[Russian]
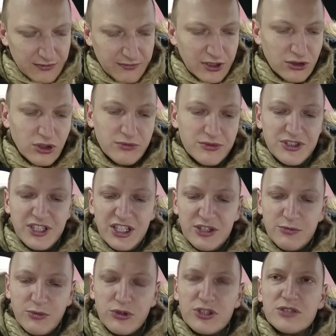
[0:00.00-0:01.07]
Потом здесь
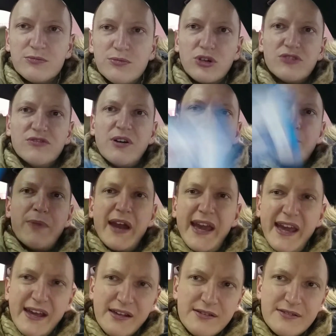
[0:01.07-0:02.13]
будет буква
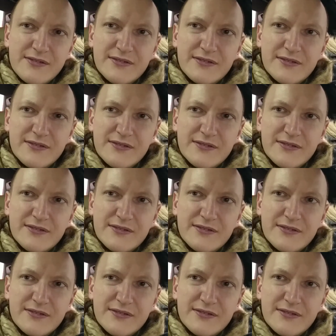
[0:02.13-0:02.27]
П.